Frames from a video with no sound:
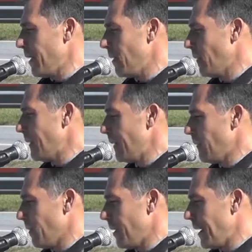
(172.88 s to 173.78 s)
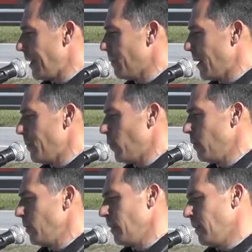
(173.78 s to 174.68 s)
predio del Tiro Federal de
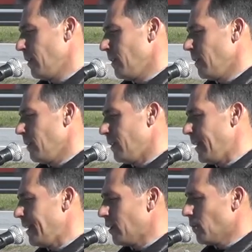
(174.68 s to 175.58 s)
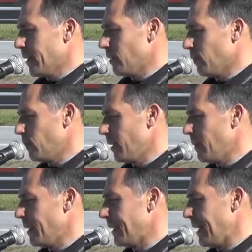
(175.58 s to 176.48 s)
Maipú, tiene como dato
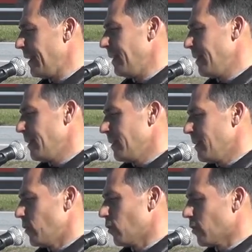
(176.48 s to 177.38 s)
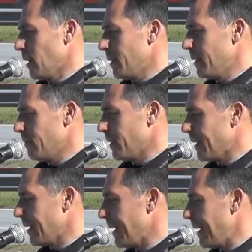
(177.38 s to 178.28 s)
fundamental no solamente
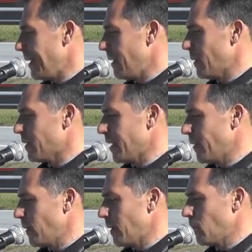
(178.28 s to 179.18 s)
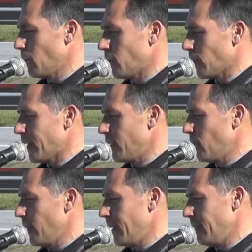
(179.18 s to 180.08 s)
festejar el aniversario del club Jorge
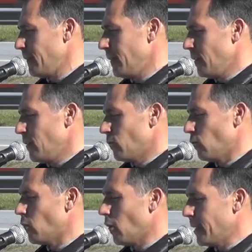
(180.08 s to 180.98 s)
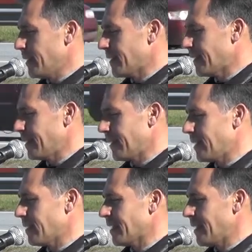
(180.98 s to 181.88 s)
Newbery, sus jóvenes
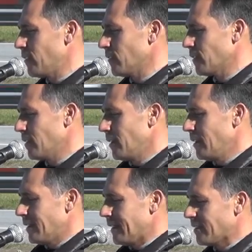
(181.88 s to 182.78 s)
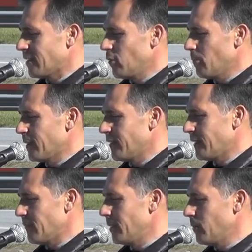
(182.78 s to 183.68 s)
73 años, nacido
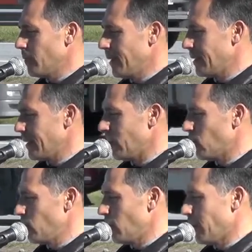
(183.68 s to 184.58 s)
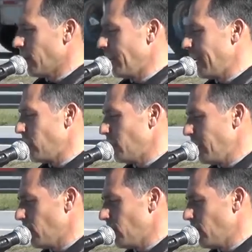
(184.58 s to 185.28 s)
precisamente un 20 de junio, pero del año